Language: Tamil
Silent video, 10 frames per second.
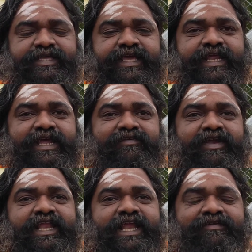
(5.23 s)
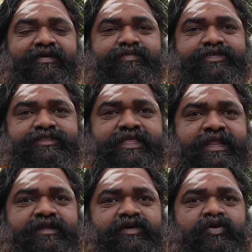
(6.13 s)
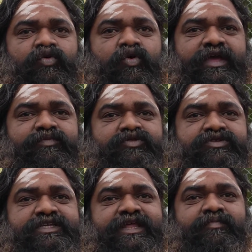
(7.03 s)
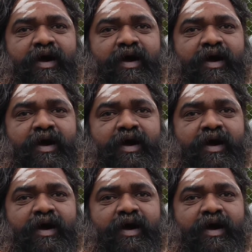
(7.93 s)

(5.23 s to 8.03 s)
இயற்கை வழி நிலவேம்பு சித்தர் கோயம்புத்தூர் ஸ்ரீ